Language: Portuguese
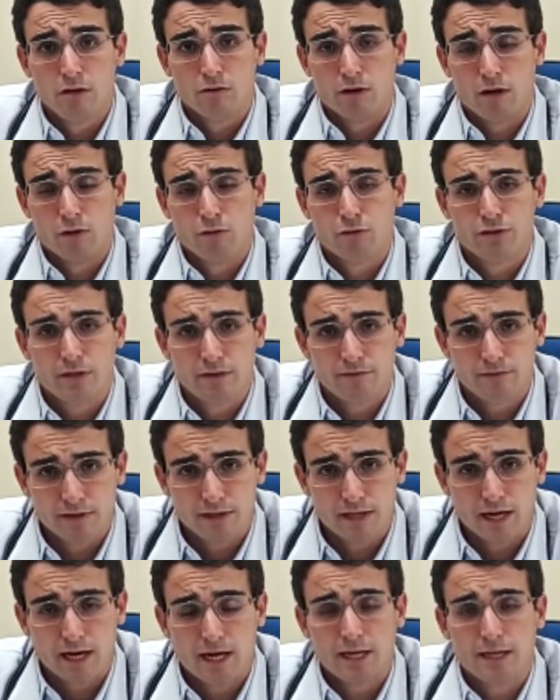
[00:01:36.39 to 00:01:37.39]
uma
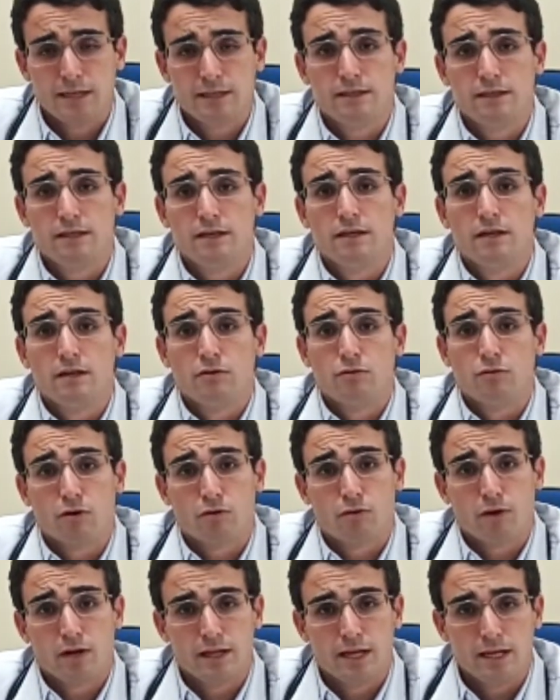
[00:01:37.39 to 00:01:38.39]
longevidade, uma
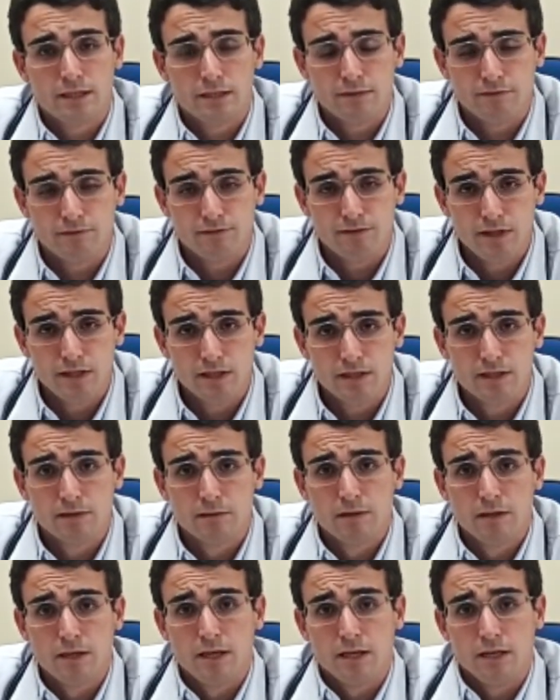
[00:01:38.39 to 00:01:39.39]
qualidade de vida.